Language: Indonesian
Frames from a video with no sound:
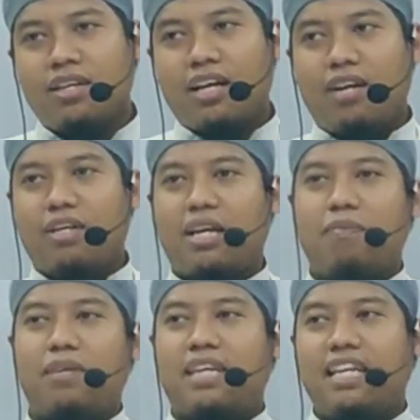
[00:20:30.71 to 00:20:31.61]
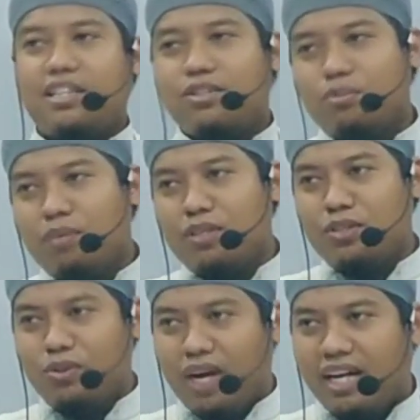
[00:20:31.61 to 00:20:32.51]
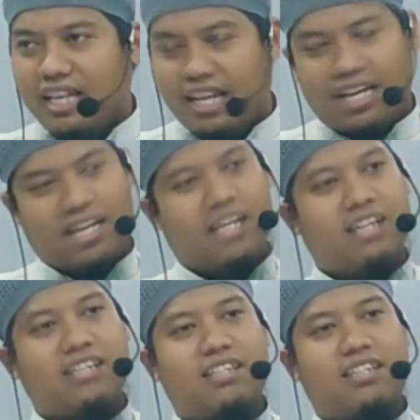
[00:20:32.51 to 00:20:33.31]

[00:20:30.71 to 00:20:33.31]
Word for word: kalau kayak begitu berjuangnya